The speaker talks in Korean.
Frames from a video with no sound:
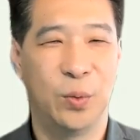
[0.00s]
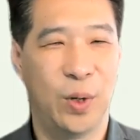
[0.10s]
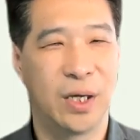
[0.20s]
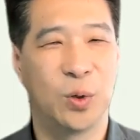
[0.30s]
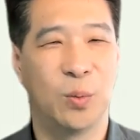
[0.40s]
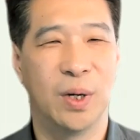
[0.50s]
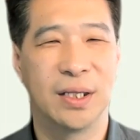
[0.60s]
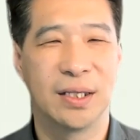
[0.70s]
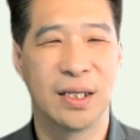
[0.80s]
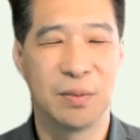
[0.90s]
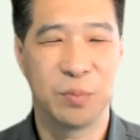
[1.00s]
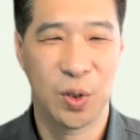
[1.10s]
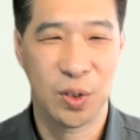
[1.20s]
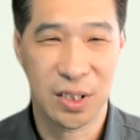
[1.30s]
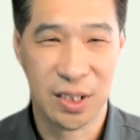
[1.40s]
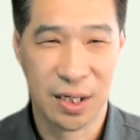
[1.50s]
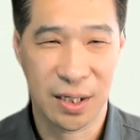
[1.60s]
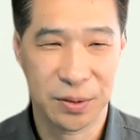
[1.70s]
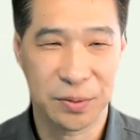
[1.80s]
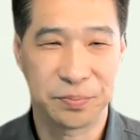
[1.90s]
왜 교만하다는 표현이
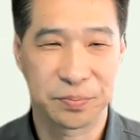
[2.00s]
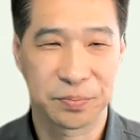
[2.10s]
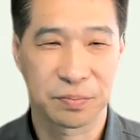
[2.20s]
있을까요?